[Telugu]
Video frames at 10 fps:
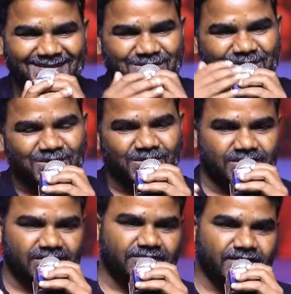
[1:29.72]
సో
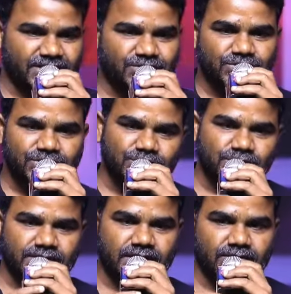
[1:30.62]
ఫస్ట్ నుంచి
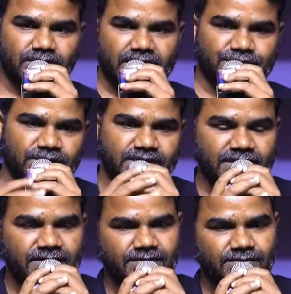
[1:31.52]
చూస్తున్నాను దర్శిని
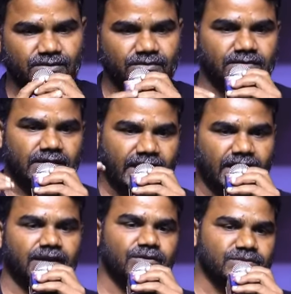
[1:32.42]
సో
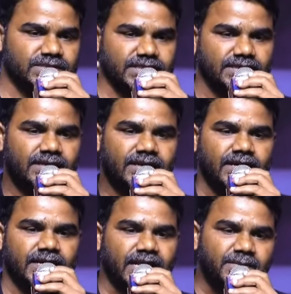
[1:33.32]
ఎక్కడి నుంచి
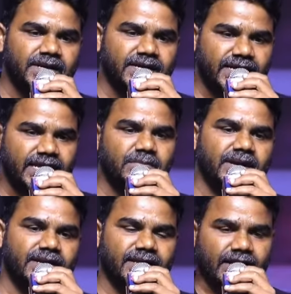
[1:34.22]
డే బై డే డే బై
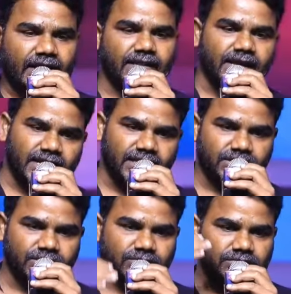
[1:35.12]
డే ఎక్కడ దాకా
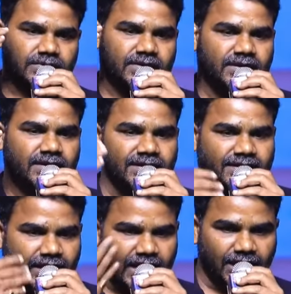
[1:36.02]
వెళ్తున్నావు
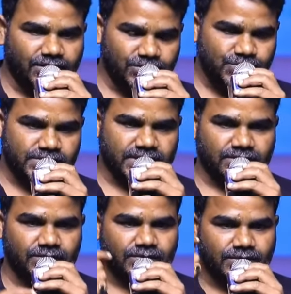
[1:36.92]
నా కళ్ళతో
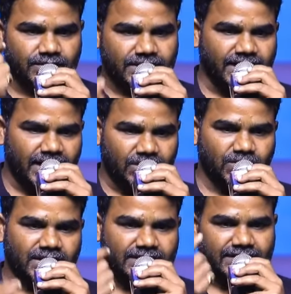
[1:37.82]
చూశాను సో నీ హార్డ్
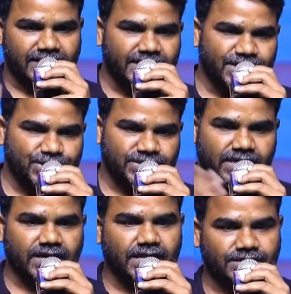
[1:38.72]
వర్క్ నీ డెడికేషన్ ఇక్కడ దాకా